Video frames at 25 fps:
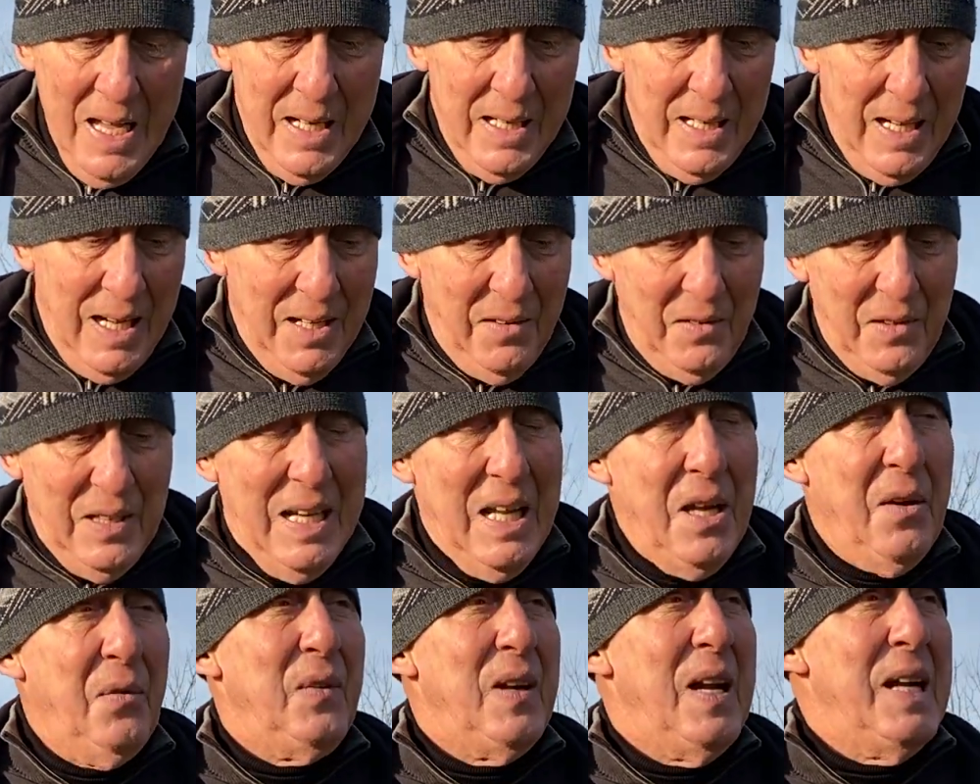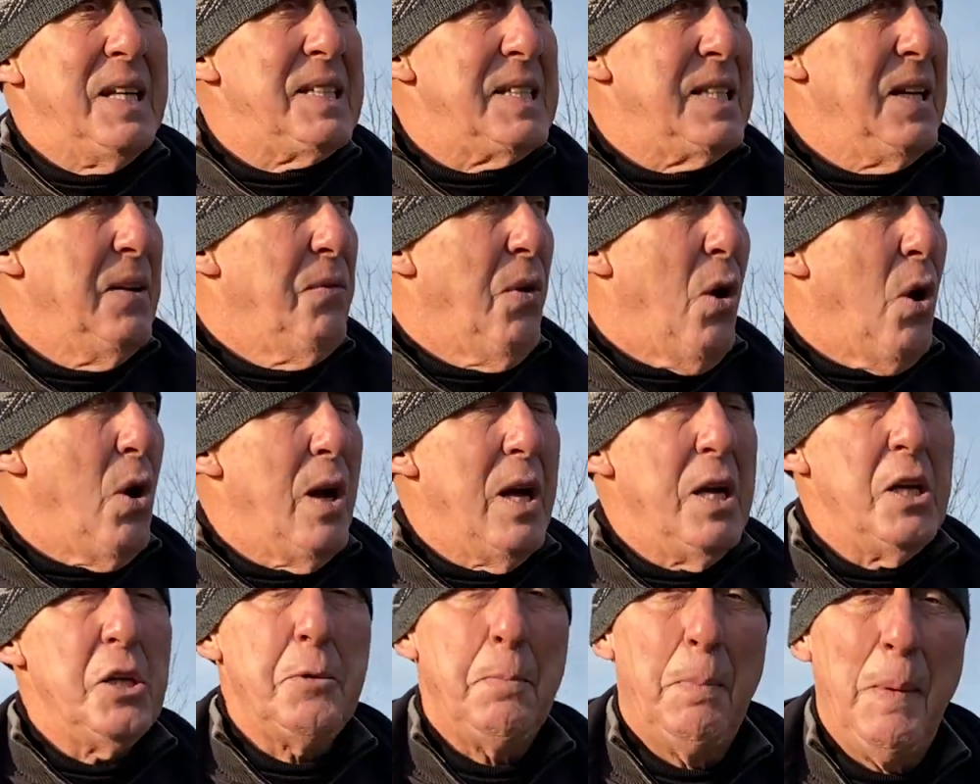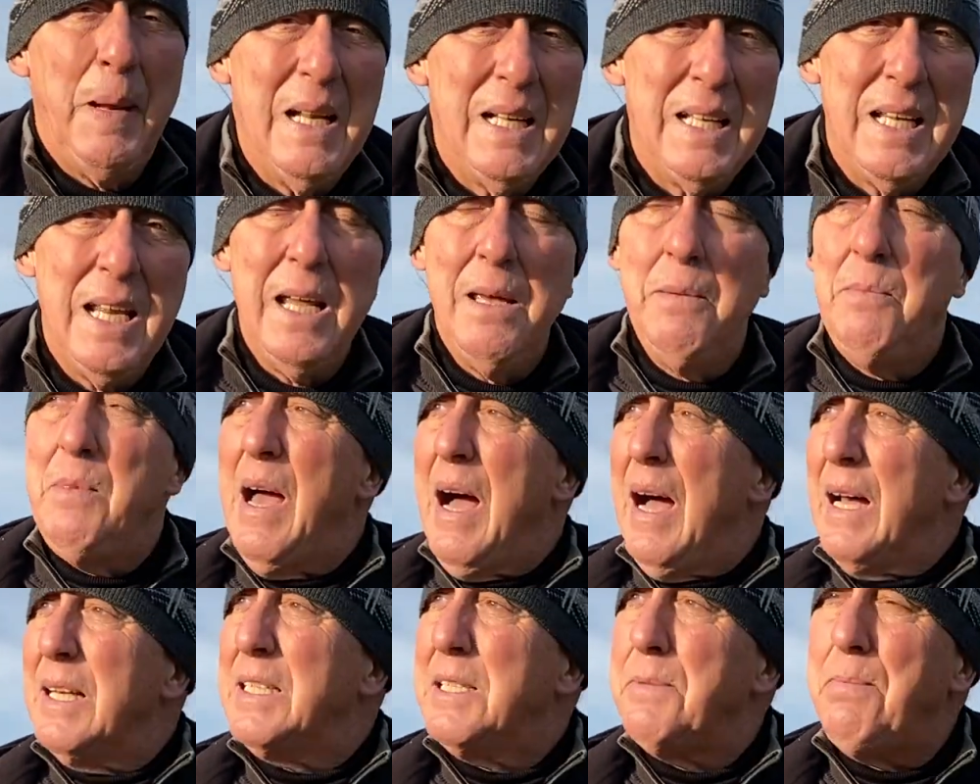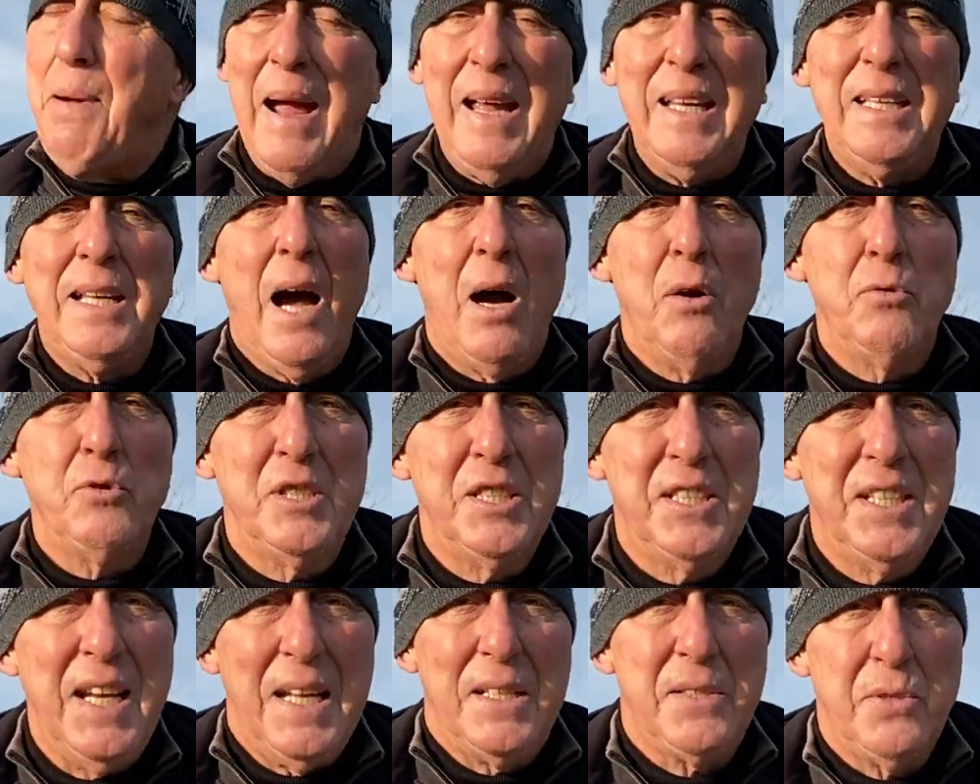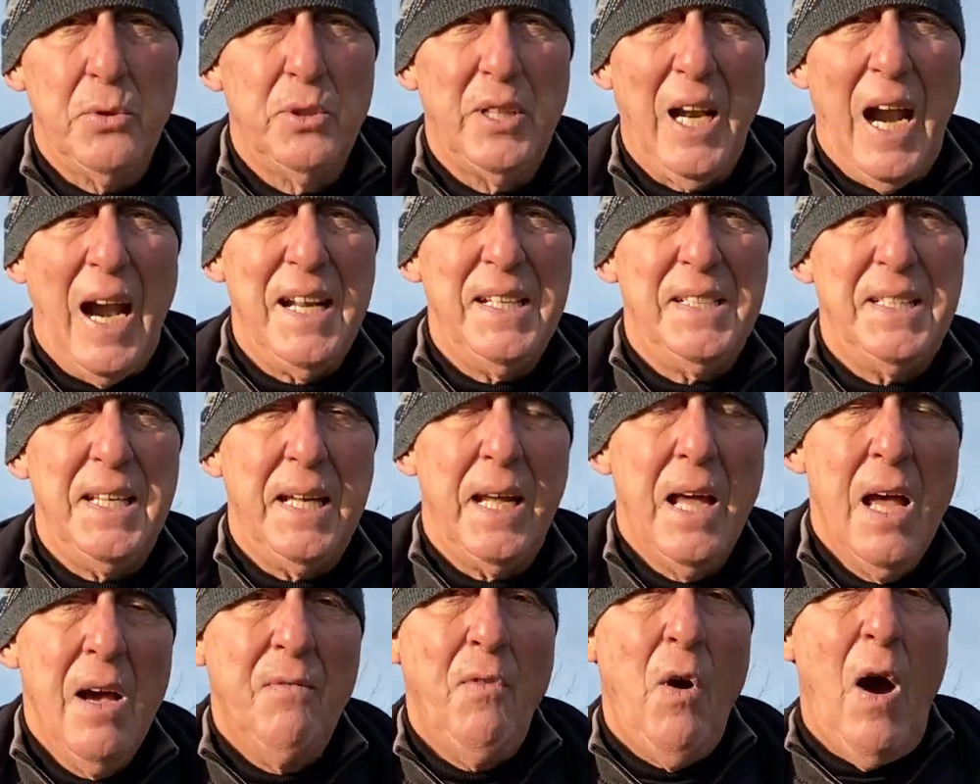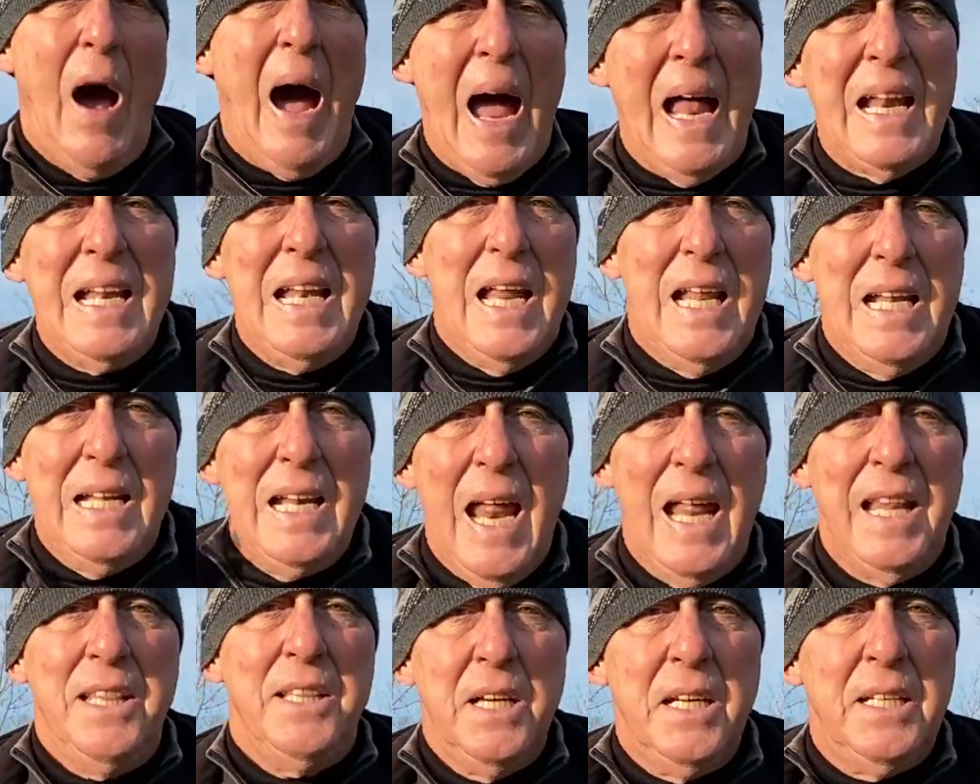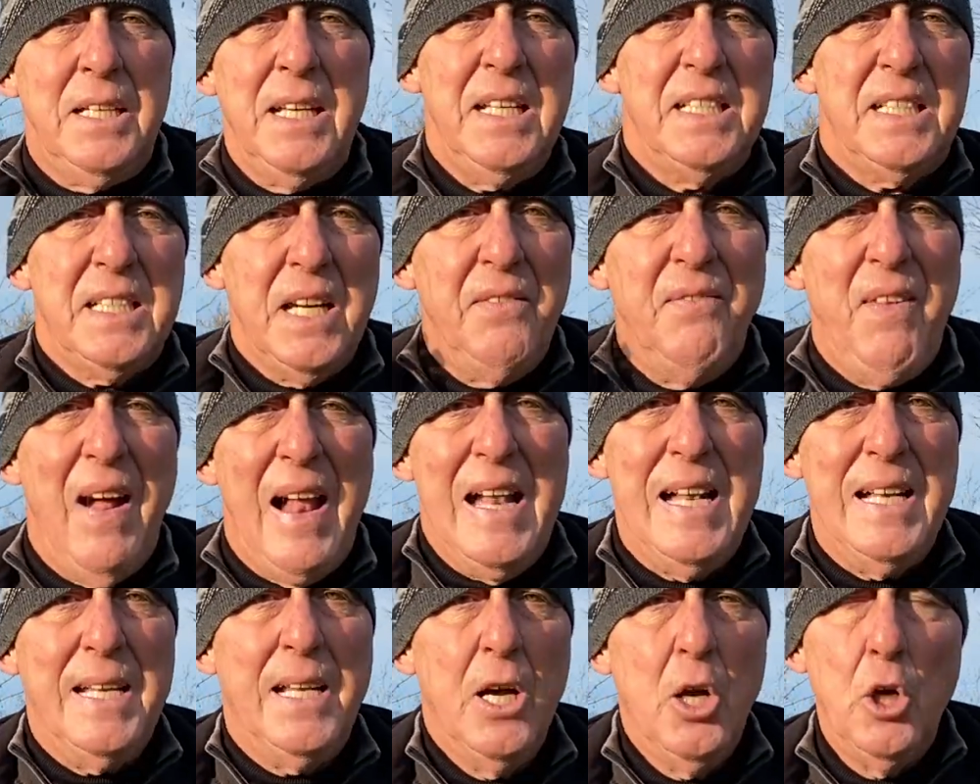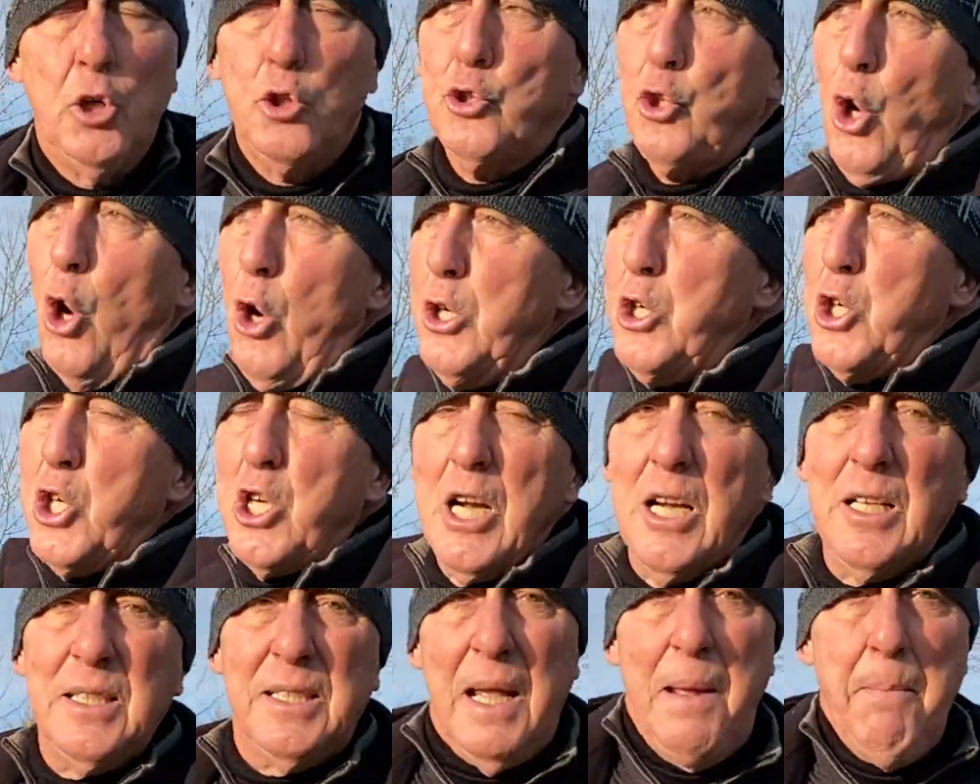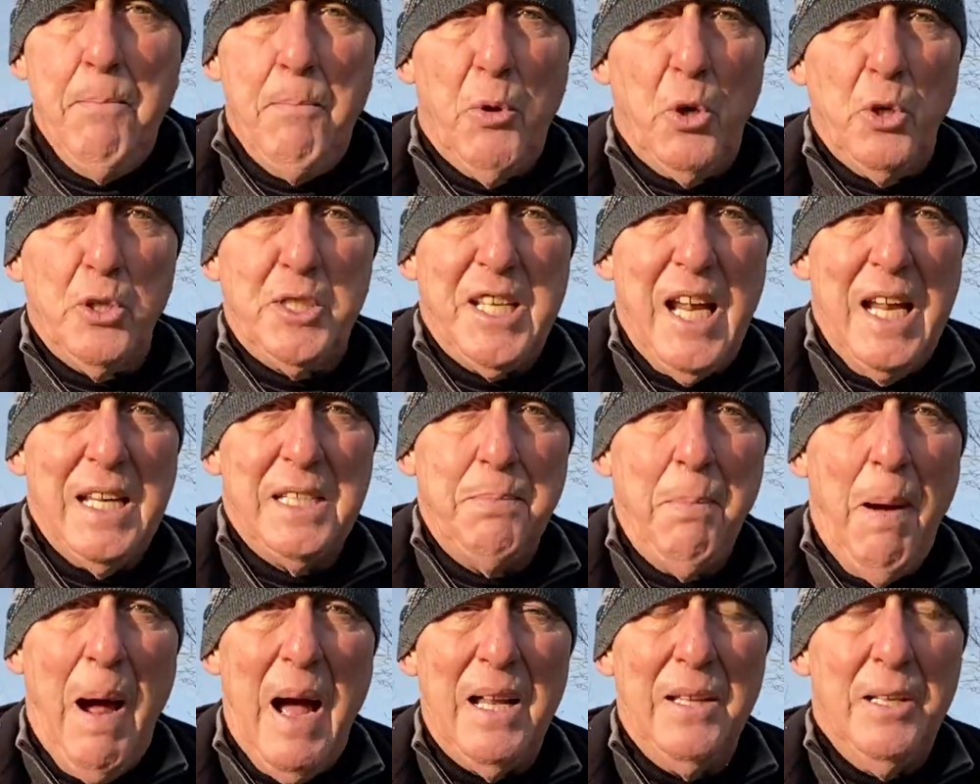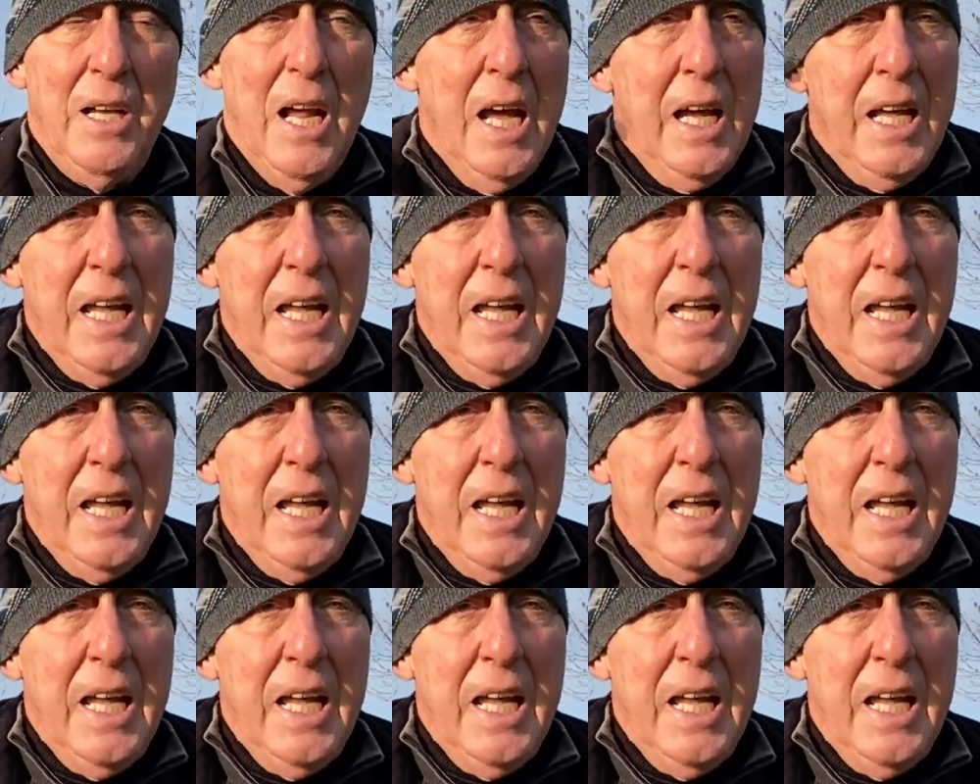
der lief letzte Woche, spielte im Jahr 2036, wo alle Länder dieser Welt Deutschland den Prozess machen.